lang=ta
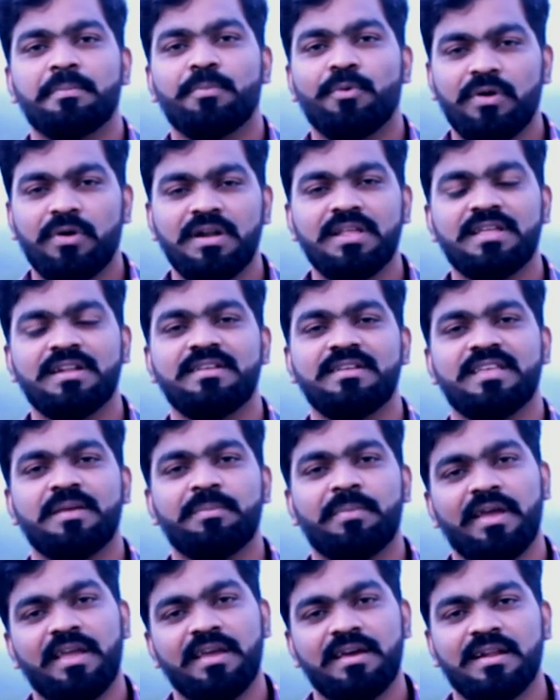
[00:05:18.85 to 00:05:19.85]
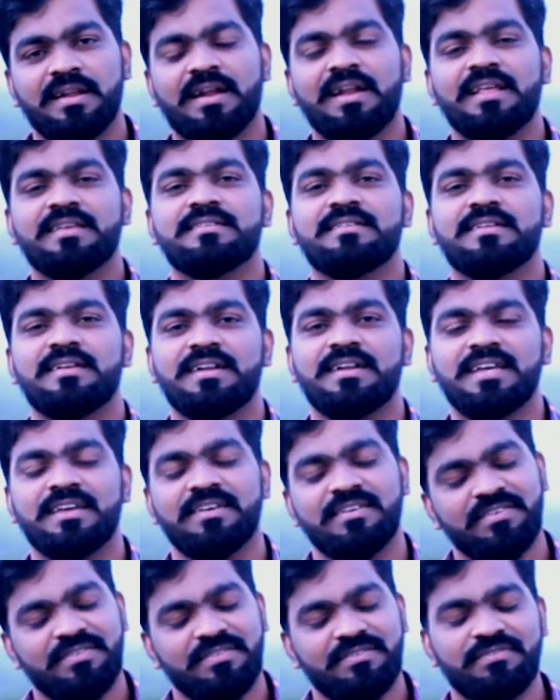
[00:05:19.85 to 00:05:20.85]
பொங்கலுக்கு ரிலீஸ் ஆகி பயங்கர கலெக்ஷன் இல்லை
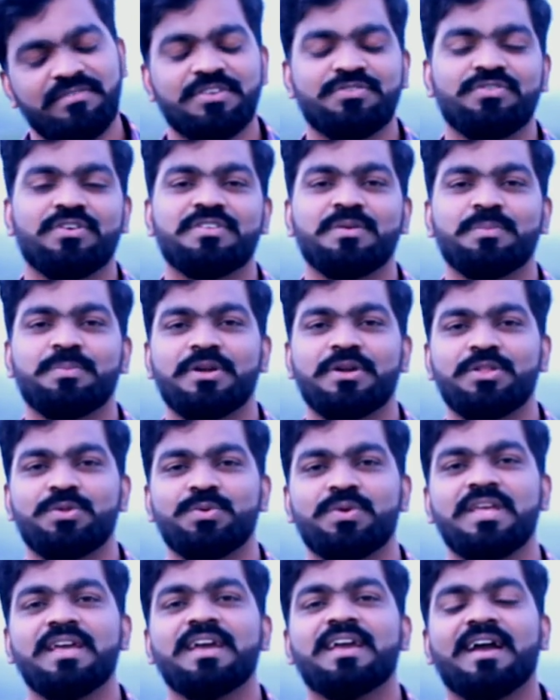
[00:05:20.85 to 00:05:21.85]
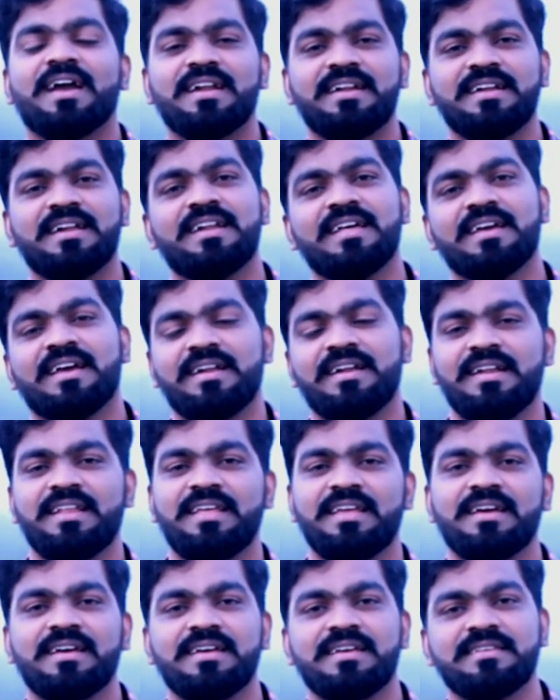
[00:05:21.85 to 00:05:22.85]
விஸ்வாசம் படத்துடைய கண்ணான கண்ணே
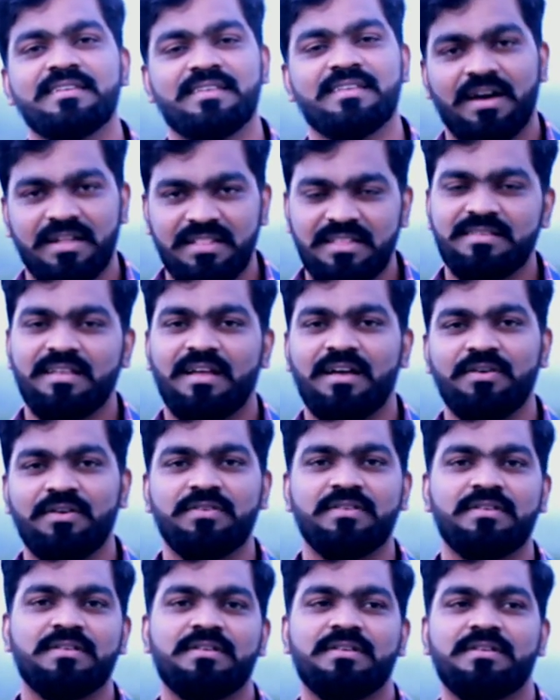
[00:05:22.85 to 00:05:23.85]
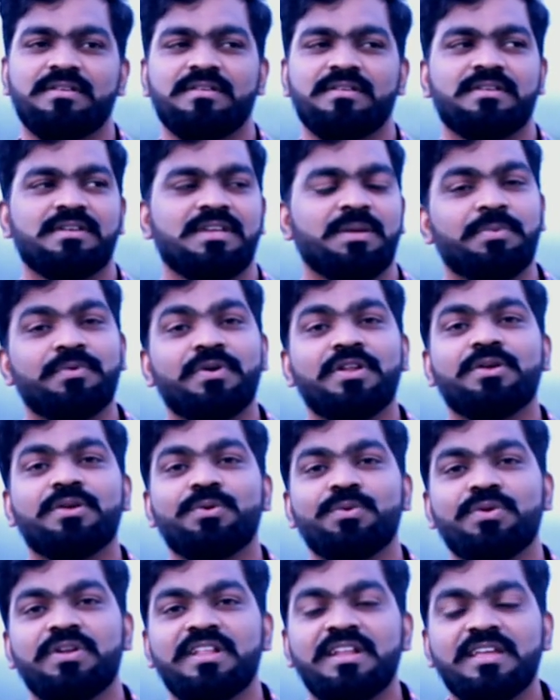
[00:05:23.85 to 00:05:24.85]
அந்த சாங் இப்போ
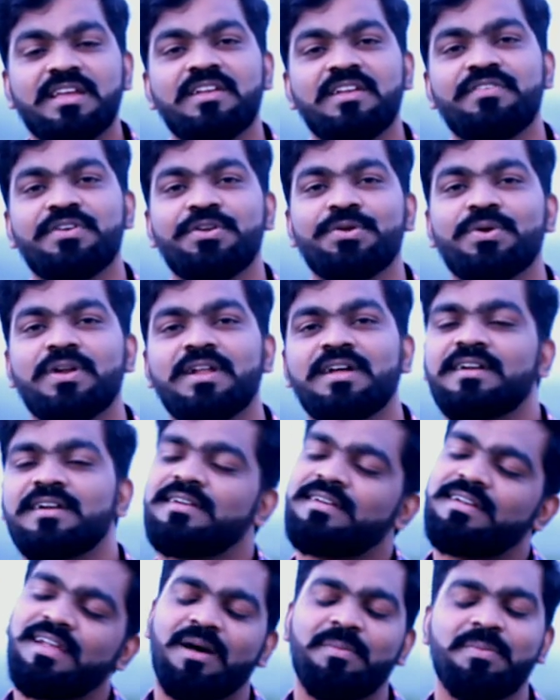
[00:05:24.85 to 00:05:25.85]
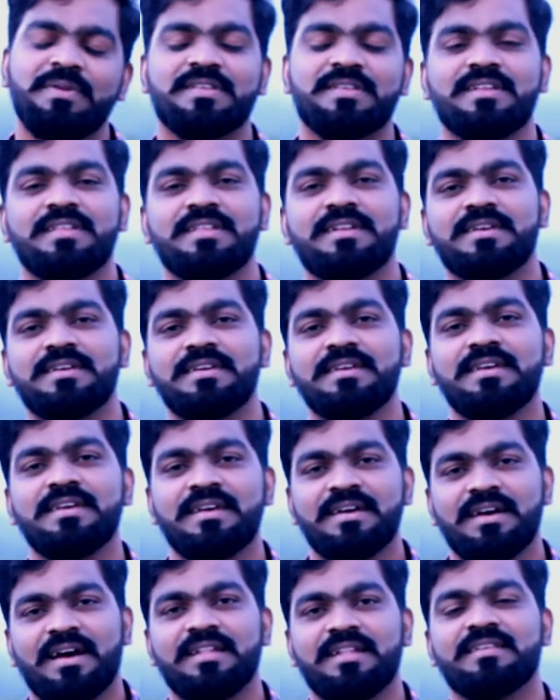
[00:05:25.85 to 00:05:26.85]
வரைக்கும் லிரிக்கல் வீடியோவில் டாப் லிஸ்ட்டில் இருக்குது
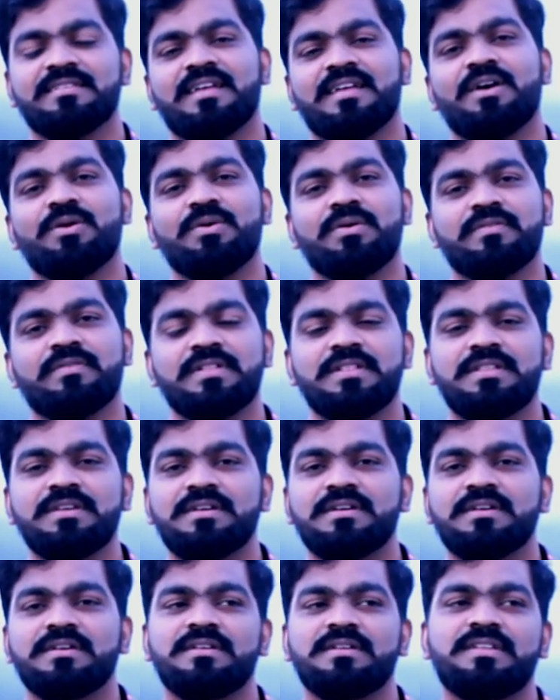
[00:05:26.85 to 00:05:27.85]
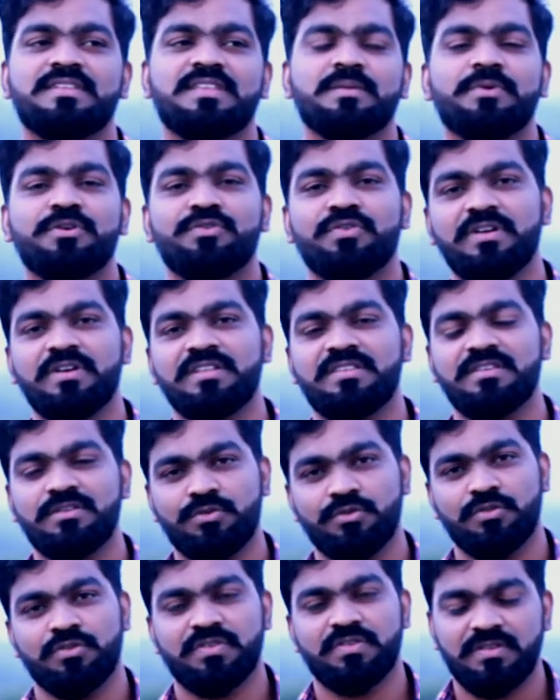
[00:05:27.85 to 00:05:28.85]
அந்த சாங் வந்து டிசம்பர் டுவெண்ட்டி
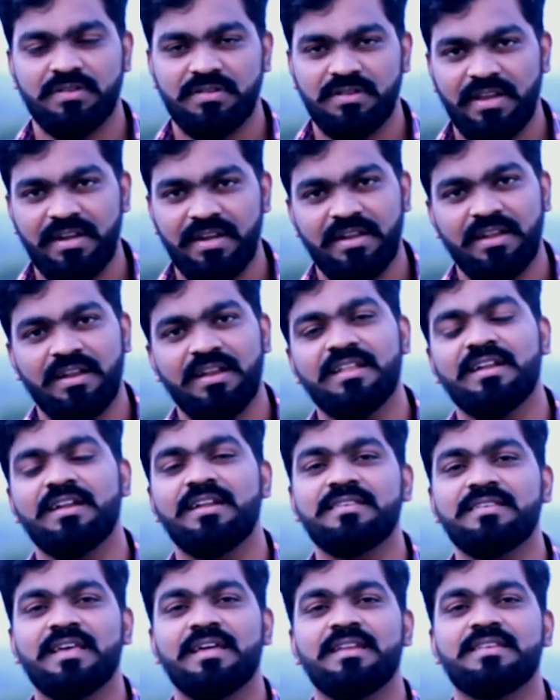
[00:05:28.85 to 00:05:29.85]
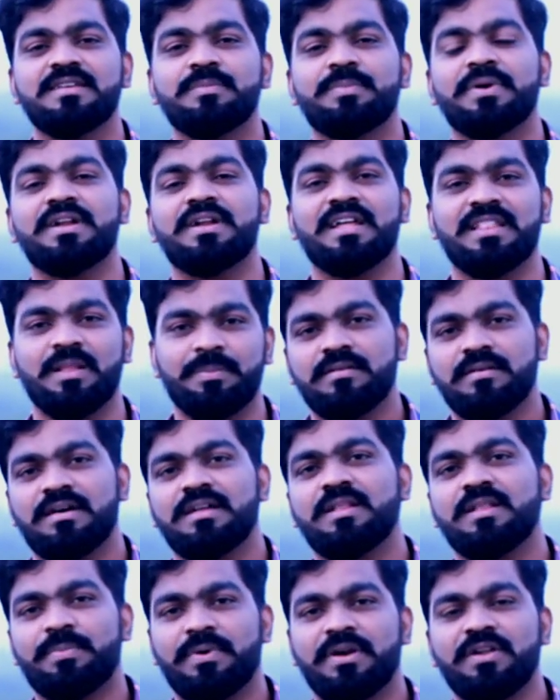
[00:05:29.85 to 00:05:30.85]
சிக்ஸ் டூ தௌசண்ட் எயிட்டீனில் ரிலீஸ் ஆயிடுச்சு பட் அந்த
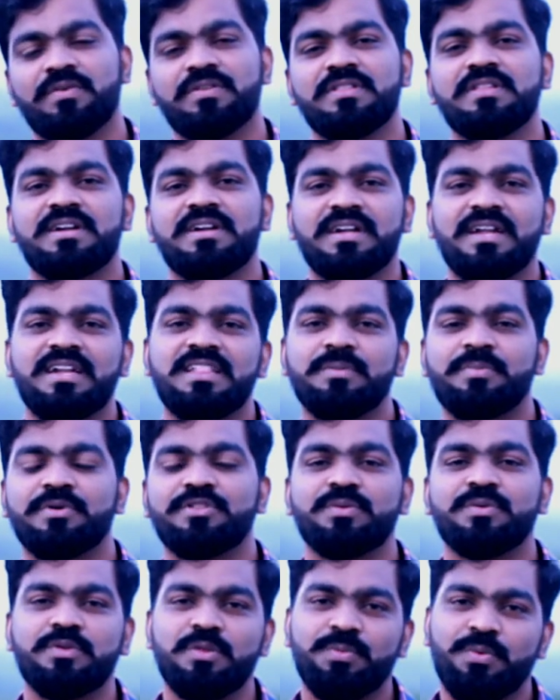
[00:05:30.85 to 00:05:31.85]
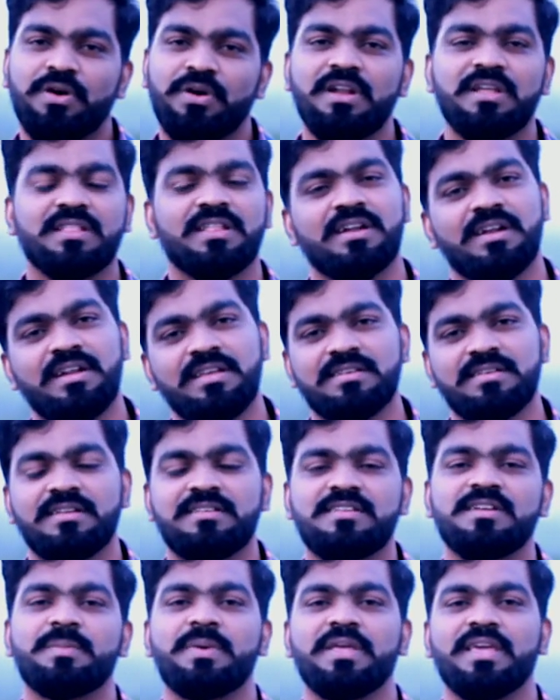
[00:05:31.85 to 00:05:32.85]
அந்த படம் வந்து ரெண்டாயிரத்தி பத்தொம்பது பொங்கலுக்கு தான் ரிலீஸ்
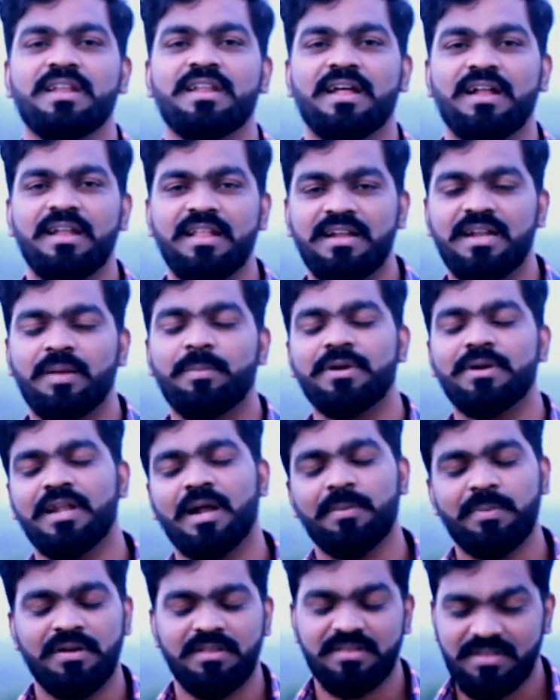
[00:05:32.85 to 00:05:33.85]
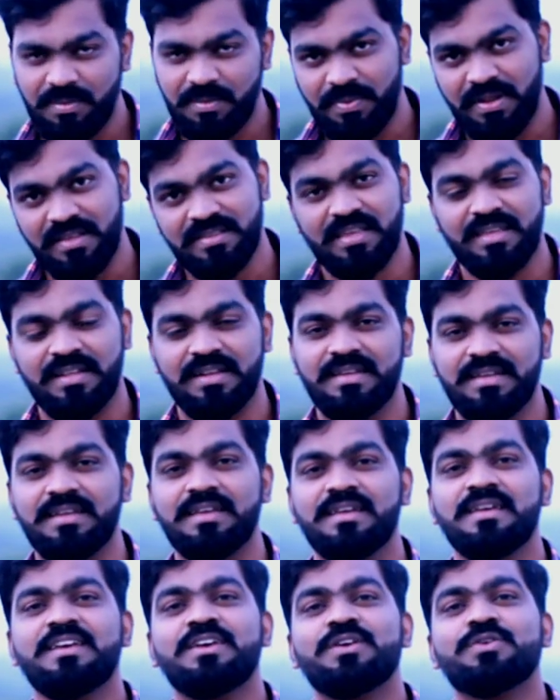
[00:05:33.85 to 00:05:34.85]
ஆயிடுச்சு அப்படிங்கிறனால நம்ம டாப் டென் லிஸ்ட்டில் ப்ளேஸ் ஆயிருக்கு
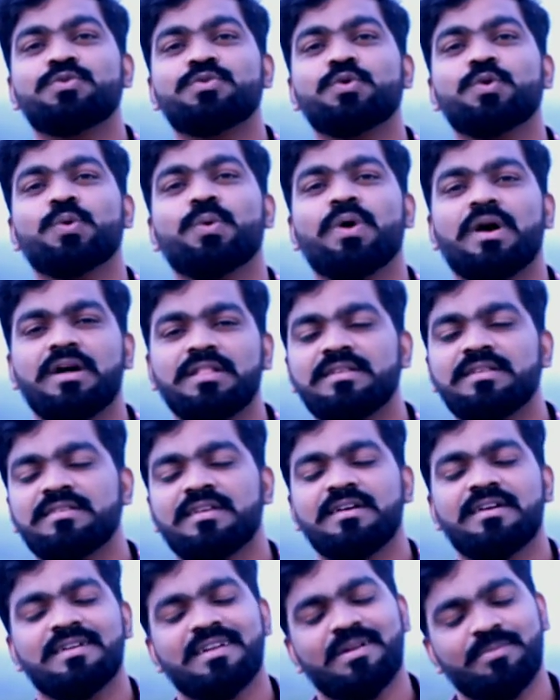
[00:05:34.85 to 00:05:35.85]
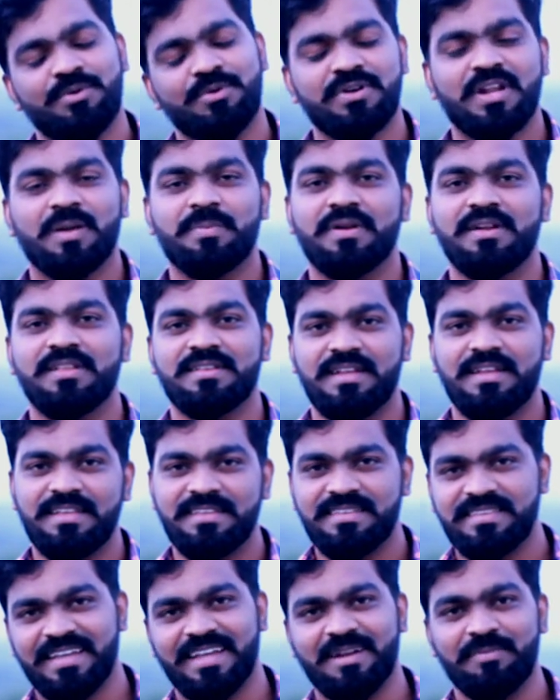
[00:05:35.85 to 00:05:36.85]
ஸோ அந்த சாங் நம்மளோட டாப் டென்
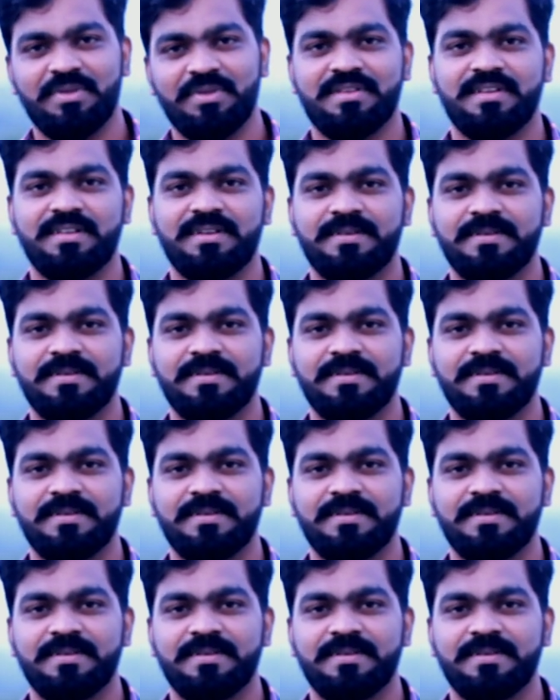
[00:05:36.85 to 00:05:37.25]
லிஸ்ட்டில் செகண்ட் ப்ளேஸில்